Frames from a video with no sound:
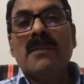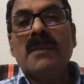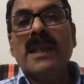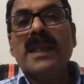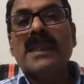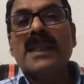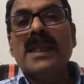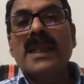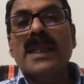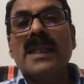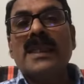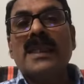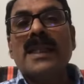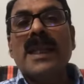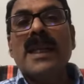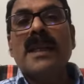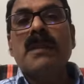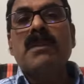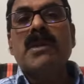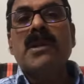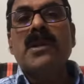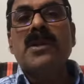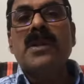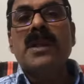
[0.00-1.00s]
వ్యక్తిగత
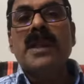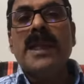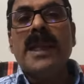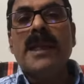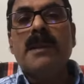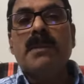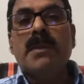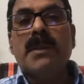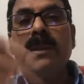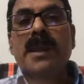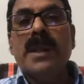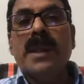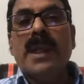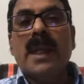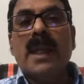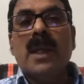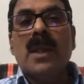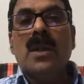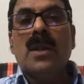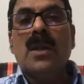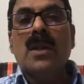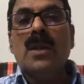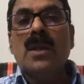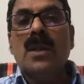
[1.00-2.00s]
అభివృద్ధి
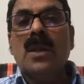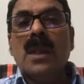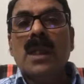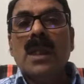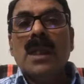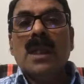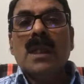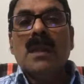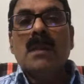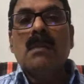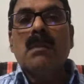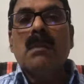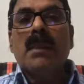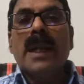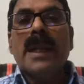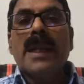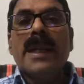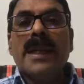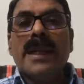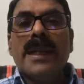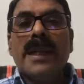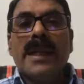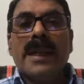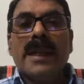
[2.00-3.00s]
నైపుణ్యాల్లో
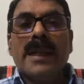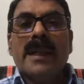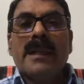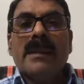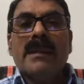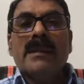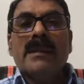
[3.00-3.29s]
మనకి